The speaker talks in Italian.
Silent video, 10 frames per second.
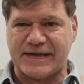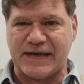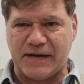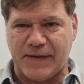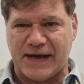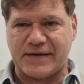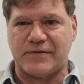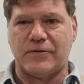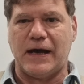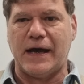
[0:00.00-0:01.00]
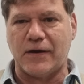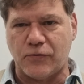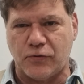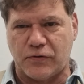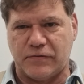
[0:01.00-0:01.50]
sia rimasto
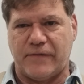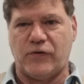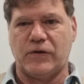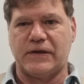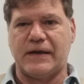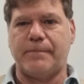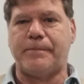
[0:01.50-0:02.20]
ancora una volta,